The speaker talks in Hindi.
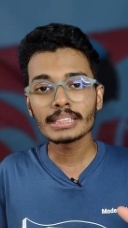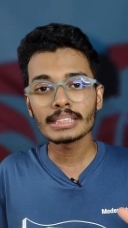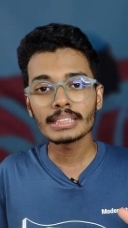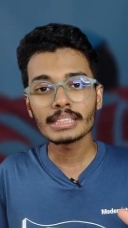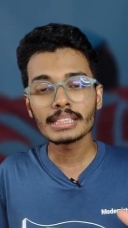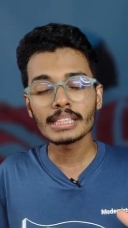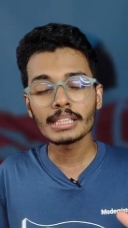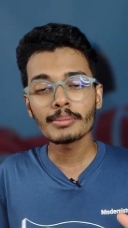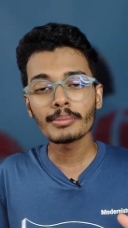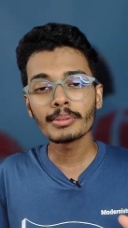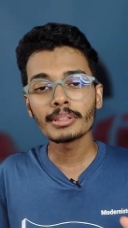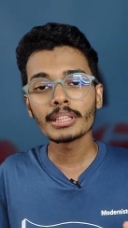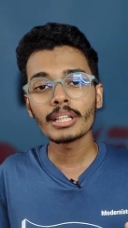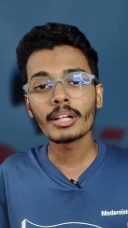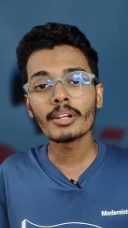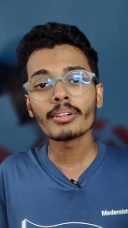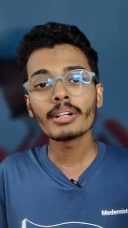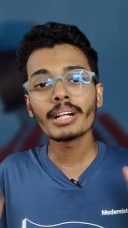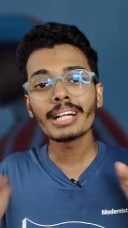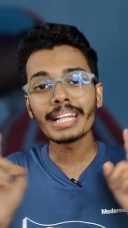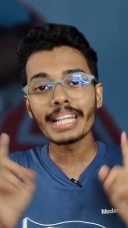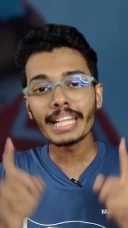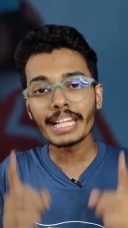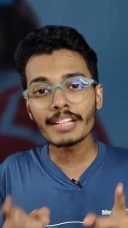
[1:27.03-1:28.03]
ऐसे नहीं
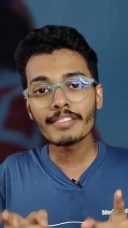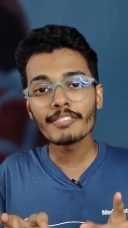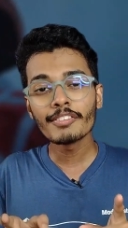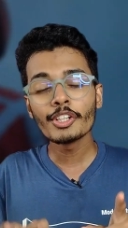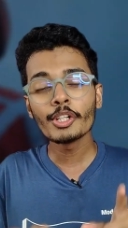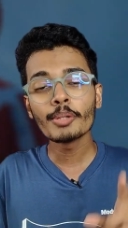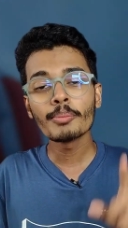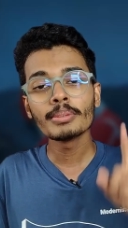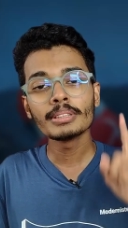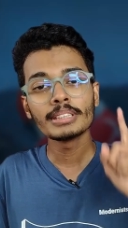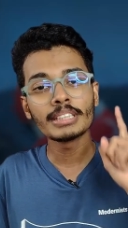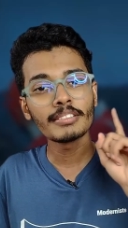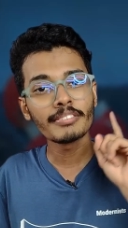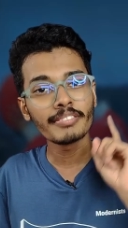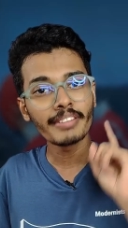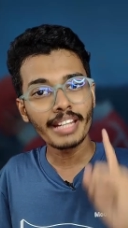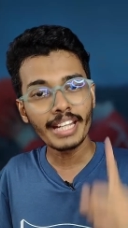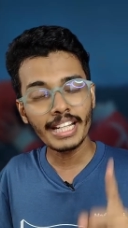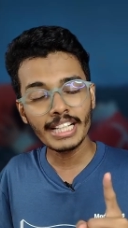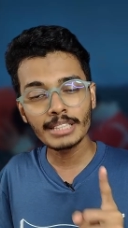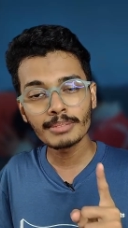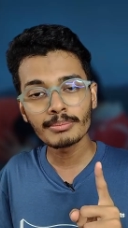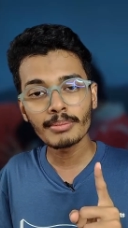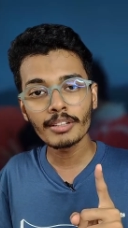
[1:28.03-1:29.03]
बताऊँगा एक वीडियो में सिर्फ
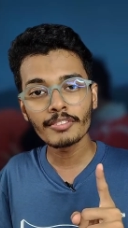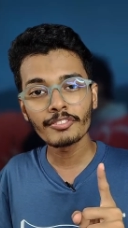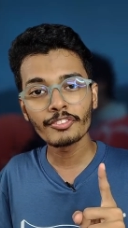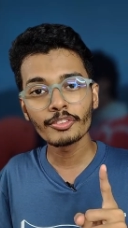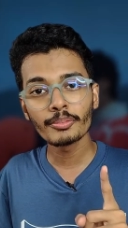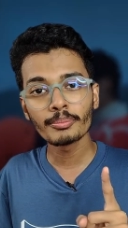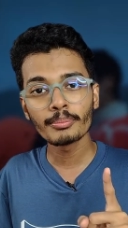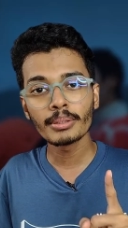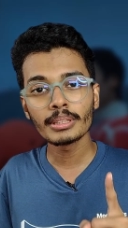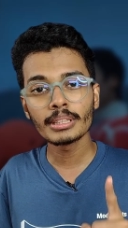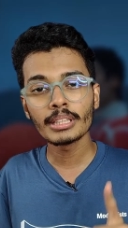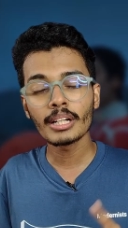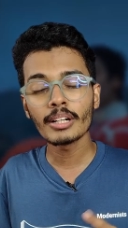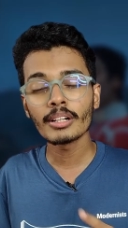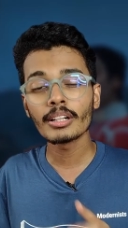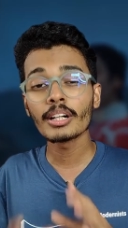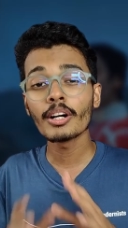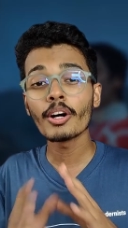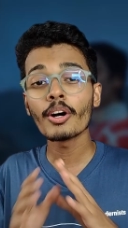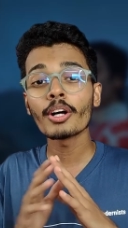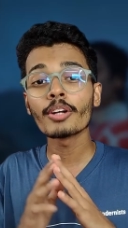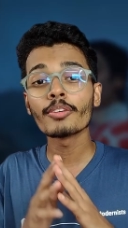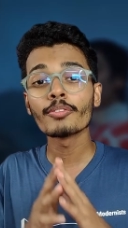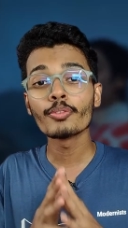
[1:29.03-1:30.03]
एक स्मार्टफोन बताऊँगा
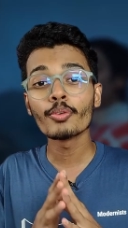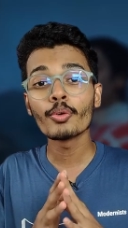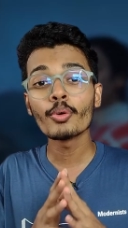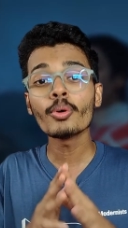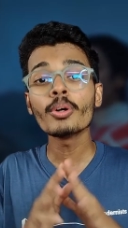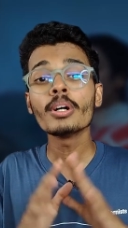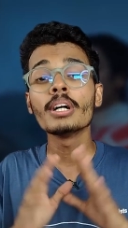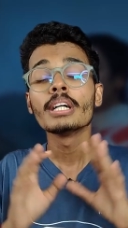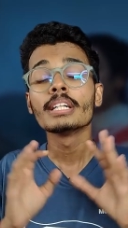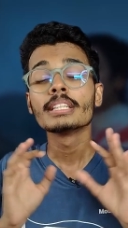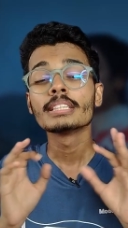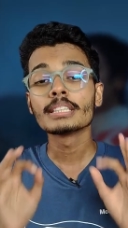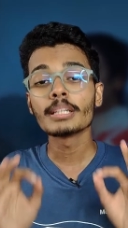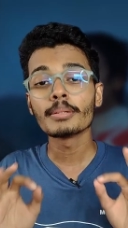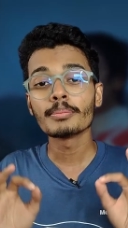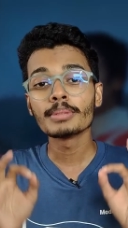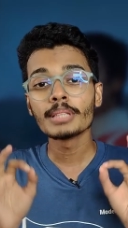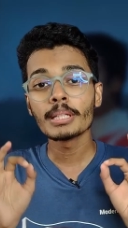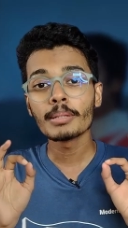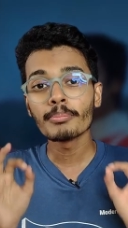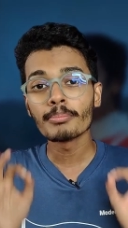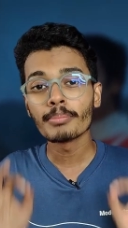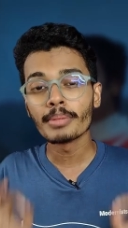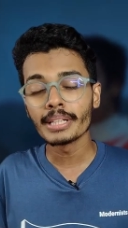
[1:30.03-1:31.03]
और वो
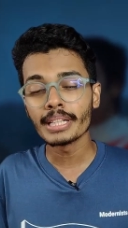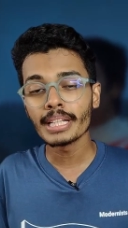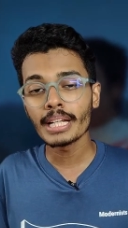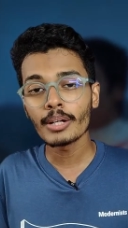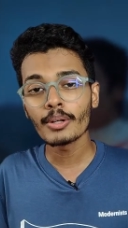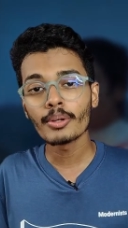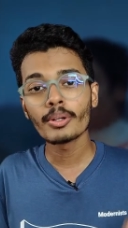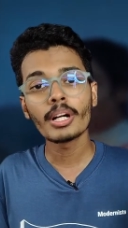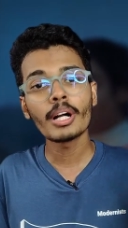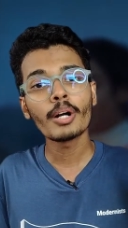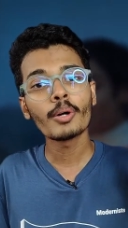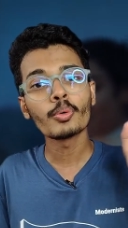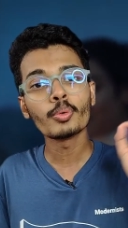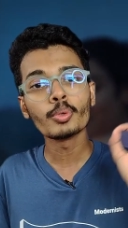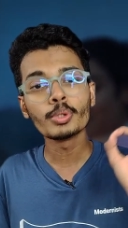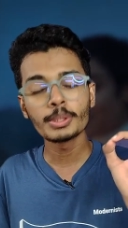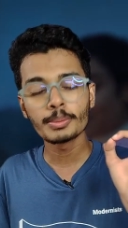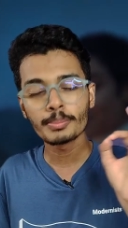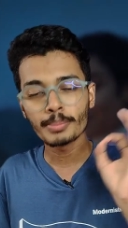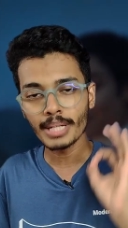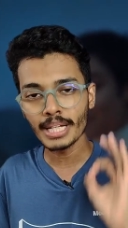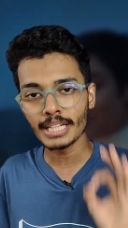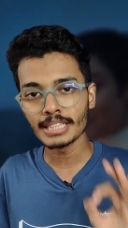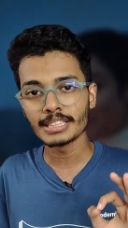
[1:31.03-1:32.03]
सबसे बढ़िया होगा उस
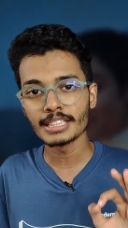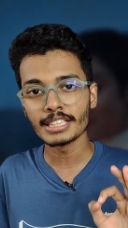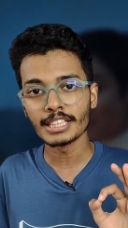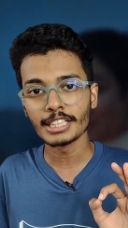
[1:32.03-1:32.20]
प्राइस